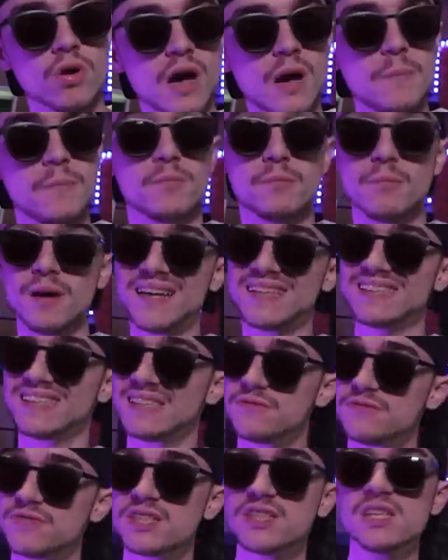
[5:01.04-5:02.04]
le rap, bah,
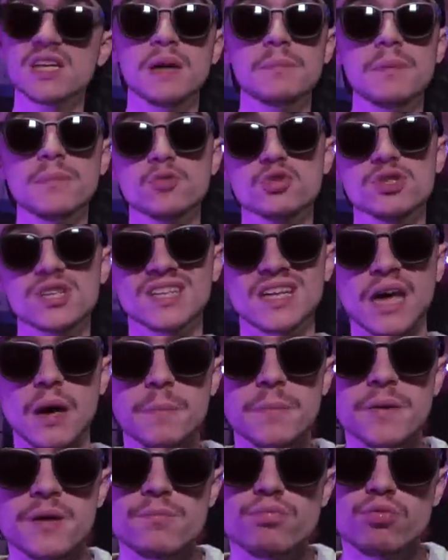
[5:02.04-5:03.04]
difficile quand même de se
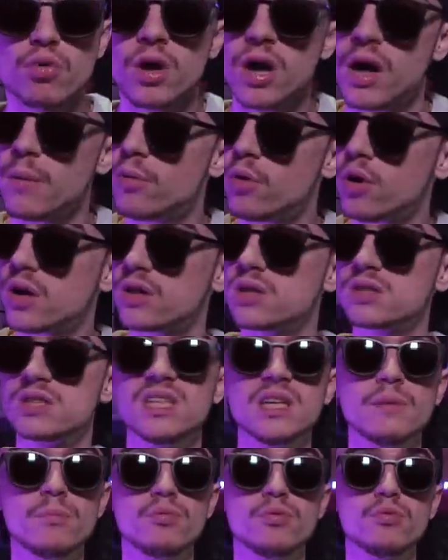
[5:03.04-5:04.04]
rattraper pour un rappeur
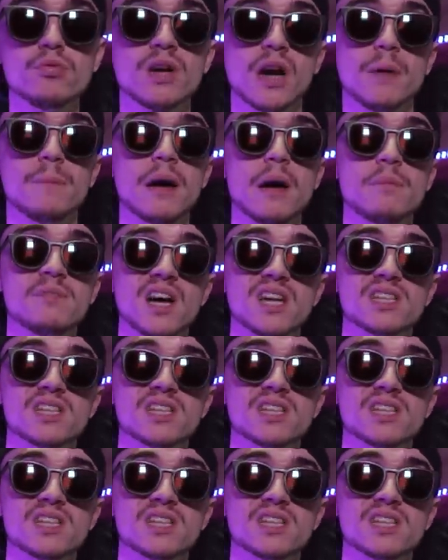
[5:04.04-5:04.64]
quand il est plus capable